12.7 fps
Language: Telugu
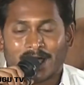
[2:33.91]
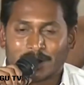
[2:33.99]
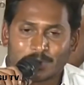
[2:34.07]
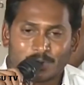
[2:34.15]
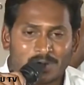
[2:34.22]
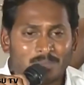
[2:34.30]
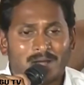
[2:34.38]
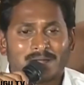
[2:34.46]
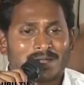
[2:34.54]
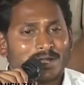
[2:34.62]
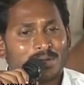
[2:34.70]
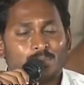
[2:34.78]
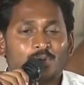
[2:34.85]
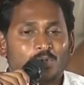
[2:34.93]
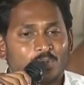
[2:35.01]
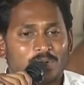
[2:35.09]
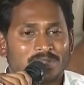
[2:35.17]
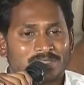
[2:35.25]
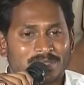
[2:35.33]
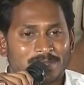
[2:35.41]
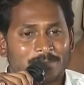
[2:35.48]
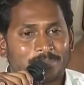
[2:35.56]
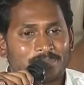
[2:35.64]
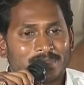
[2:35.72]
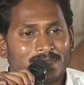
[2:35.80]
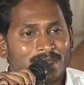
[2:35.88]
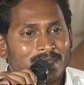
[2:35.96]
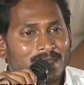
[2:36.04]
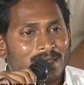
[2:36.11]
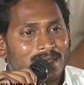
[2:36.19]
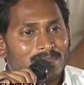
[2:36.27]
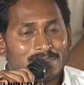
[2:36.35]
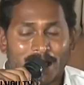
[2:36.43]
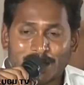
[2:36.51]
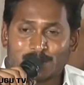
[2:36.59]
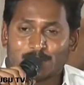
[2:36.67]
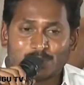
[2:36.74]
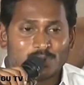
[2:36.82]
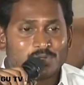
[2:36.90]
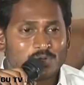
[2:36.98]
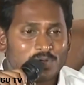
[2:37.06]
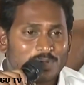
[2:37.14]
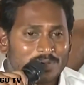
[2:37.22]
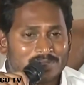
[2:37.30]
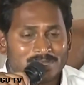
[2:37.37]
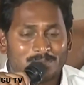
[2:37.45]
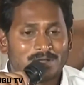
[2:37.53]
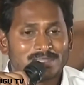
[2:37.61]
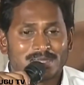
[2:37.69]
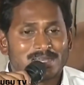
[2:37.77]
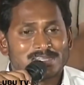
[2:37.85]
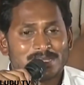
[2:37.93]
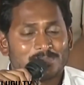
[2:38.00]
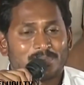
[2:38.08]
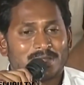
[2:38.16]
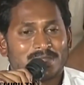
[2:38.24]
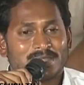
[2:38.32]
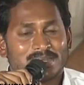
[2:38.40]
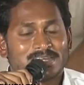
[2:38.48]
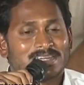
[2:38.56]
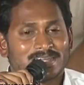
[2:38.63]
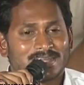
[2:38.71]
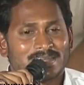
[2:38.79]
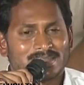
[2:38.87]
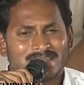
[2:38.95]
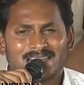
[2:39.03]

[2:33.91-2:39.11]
తాను కూడా మాట్లాడడం మొదలు పెడితే దాని గురించి కూడా మనం సమాధానం చెప్పాలి అని అంటే